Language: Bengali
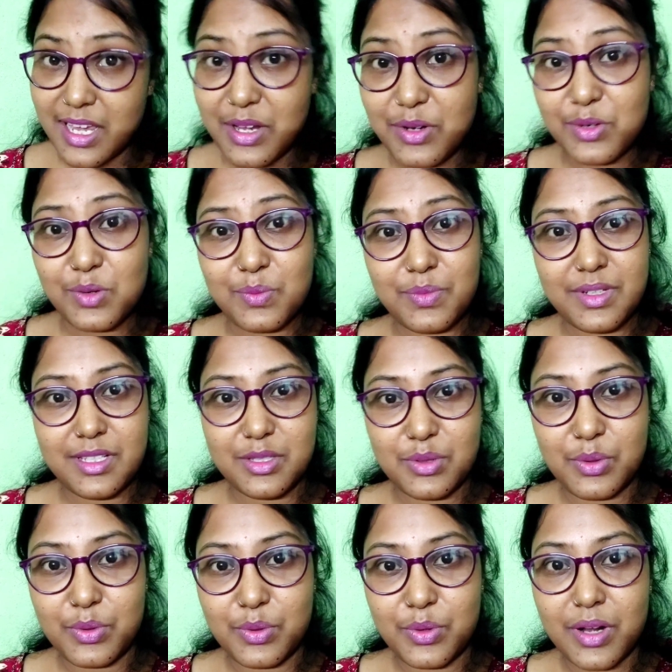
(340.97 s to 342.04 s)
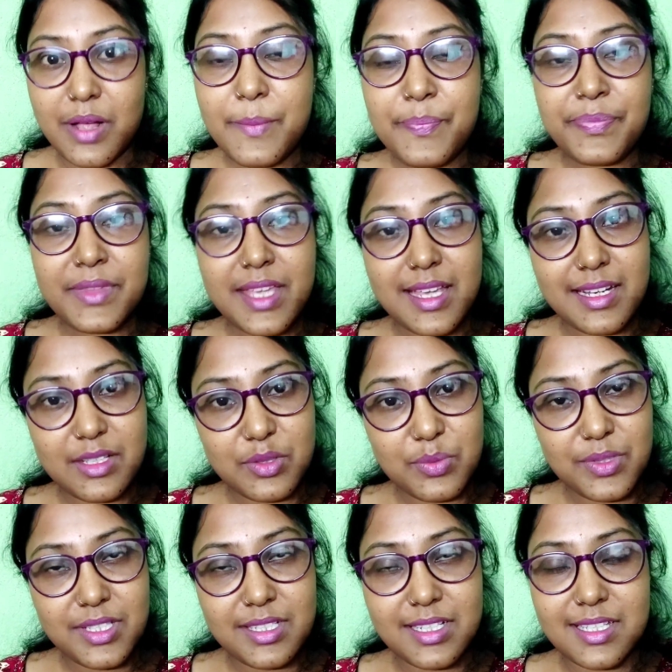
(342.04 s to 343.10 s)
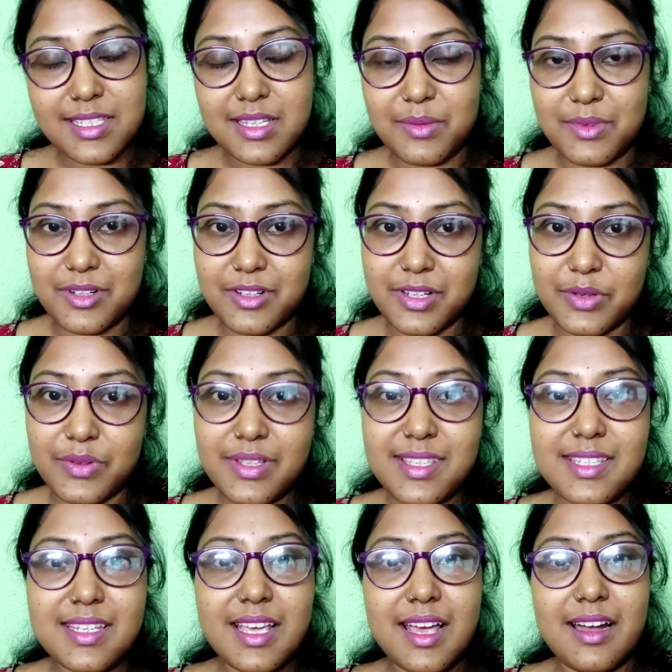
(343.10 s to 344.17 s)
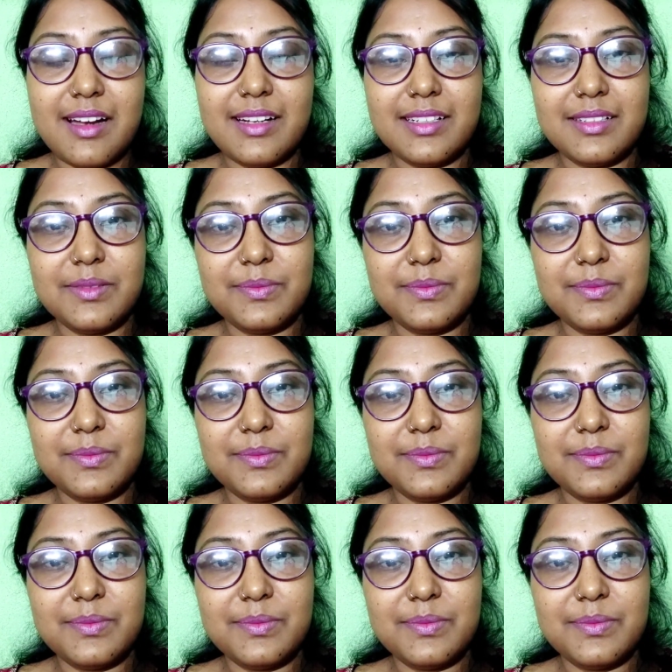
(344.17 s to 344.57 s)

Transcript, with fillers: এরকম প্লিজ করো না এটা তোমাদের কাছে আমার রিকোয়েস্ট আর